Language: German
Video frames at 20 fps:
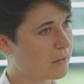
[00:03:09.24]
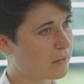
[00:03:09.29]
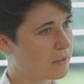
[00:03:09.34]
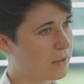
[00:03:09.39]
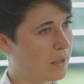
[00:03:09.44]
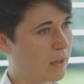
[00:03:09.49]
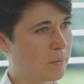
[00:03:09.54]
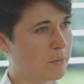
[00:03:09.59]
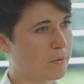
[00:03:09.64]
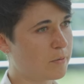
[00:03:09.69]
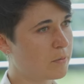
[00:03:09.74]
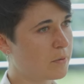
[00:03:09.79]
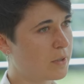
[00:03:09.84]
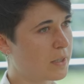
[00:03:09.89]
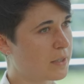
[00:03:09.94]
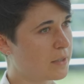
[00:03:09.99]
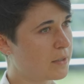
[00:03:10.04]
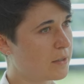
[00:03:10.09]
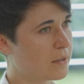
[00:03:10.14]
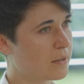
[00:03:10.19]
Glaubst du,
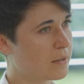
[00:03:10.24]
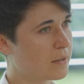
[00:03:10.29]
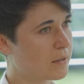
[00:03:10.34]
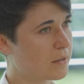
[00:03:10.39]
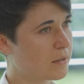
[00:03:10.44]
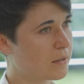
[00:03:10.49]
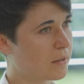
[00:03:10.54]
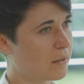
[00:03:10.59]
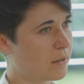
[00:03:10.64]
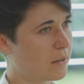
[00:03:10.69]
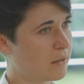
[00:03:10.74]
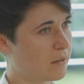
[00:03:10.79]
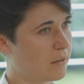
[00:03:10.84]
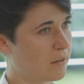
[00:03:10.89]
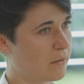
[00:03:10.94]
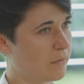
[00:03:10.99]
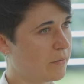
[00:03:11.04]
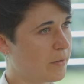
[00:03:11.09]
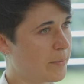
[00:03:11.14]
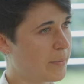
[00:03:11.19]
dass es,
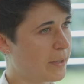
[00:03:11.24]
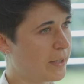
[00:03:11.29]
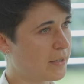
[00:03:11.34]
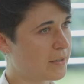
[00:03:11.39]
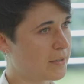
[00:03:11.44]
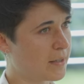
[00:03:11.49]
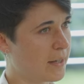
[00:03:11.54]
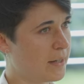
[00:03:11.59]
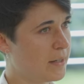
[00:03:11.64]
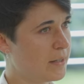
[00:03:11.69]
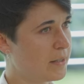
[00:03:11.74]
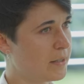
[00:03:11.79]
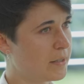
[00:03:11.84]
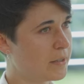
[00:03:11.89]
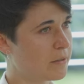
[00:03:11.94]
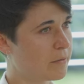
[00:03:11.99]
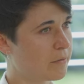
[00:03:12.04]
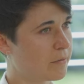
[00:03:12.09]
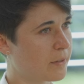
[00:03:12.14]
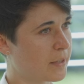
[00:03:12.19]
äh, wenn man jetzt all
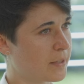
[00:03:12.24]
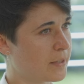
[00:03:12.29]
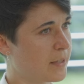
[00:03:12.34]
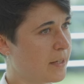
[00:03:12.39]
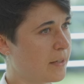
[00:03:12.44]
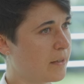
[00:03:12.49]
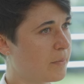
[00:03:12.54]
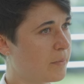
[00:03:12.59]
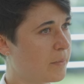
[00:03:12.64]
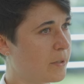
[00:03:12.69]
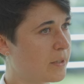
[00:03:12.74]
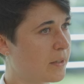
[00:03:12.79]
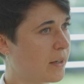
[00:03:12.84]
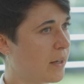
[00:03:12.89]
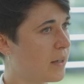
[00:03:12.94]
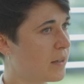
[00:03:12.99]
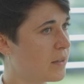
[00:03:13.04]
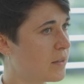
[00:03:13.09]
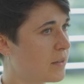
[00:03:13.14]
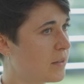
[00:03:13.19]
diese Facetten
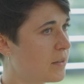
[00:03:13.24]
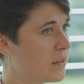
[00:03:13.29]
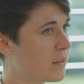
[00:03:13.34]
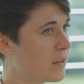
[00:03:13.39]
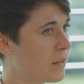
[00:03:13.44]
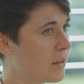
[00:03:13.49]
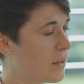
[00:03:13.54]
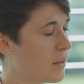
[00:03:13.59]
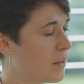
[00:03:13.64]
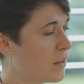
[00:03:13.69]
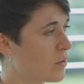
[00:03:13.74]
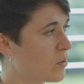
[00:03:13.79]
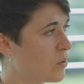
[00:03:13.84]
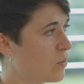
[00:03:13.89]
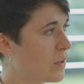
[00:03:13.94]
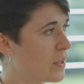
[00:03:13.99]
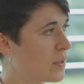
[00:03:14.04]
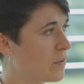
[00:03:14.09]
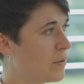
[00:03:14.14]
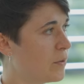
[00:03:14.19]
betrachtet,
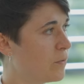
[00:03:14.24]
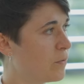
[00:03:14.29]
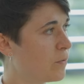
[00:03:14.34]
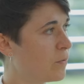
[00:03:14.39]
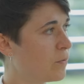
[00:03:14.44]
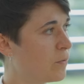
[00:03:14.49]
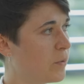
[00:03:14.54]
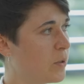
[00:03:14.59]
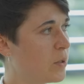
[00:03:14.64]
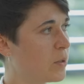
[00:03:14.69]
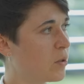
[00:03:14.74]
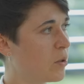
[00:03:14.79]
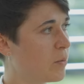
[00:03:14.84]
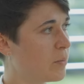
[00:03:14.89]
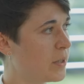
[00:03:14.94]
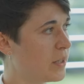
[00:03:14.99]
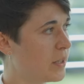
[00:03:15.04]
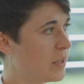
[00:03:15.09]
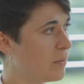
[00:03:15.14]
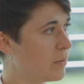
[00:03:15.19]
sowas wie
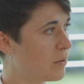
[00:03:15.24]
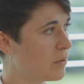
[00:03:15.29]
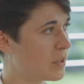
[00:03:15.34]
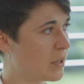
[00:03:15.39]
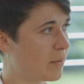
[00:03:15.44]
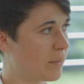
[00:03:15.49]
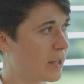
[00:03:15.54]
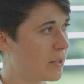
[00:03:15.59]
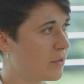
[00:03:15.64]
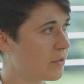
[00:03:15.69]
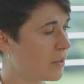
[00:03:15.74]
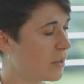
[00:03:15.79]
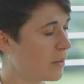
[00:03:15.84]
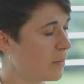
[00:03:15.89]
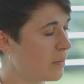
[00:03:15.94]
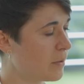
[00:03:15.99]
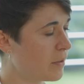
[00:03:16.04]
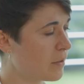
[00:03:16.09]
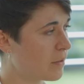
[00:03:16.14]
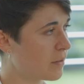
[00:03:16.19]
vollkommene Liebe unter Menschen
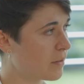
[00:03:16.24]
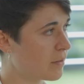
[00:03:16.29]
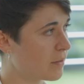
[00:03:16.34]
gibt?